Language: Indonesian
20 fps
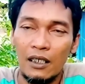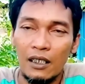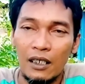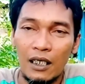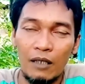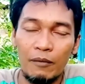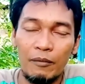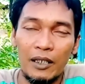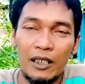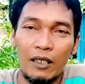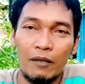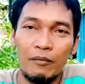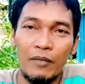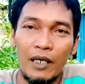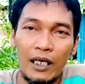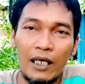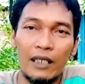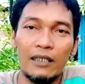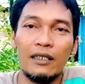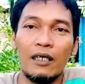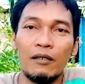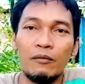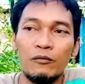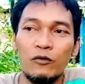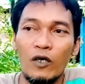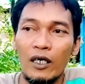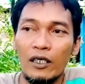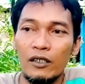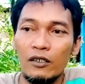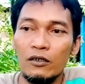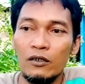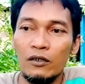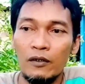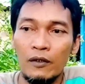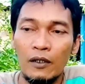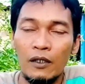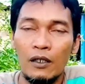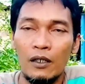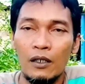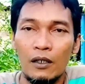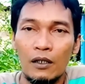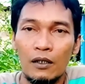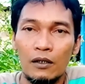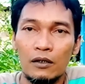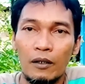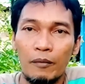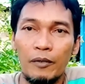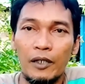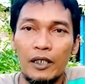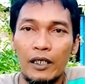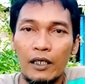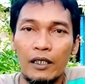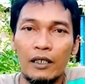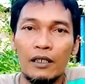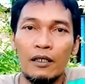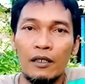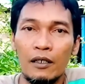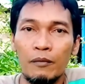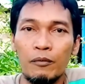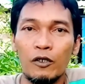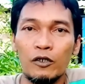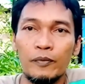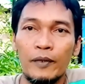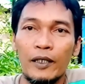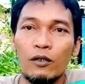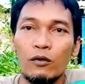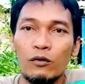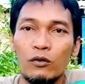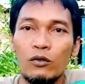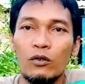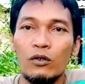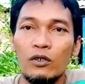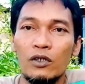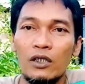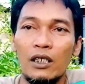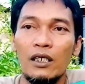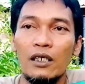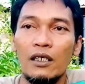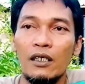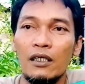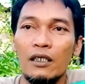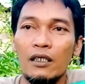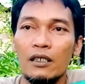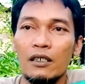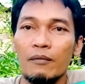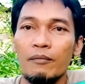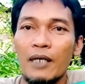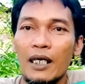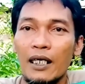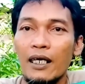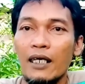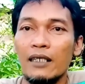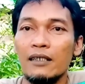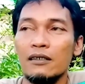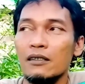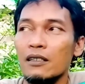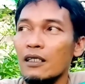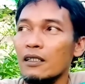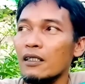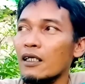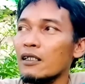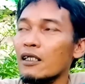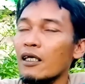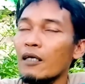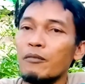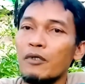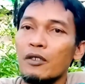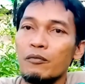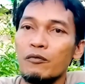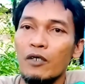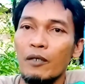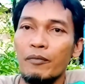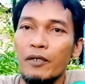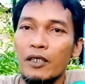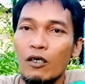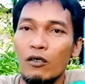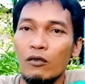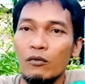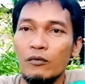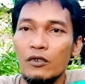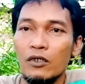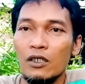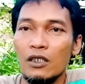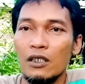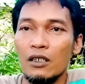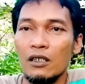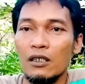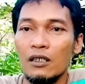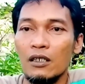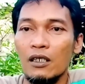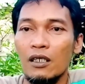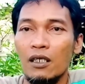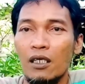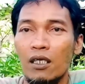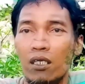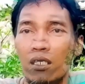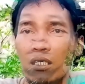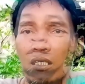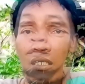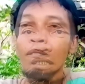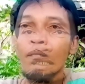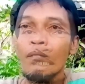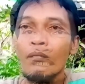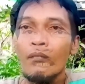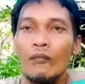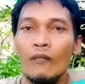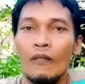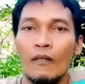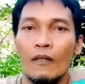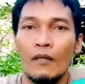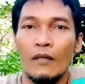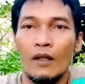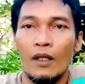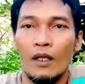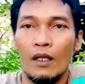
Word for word: Kalimantan Barat dan buah itu saya pikir prospek untuk dikembangkan rata-rata berbuah pada umur tiga tahun.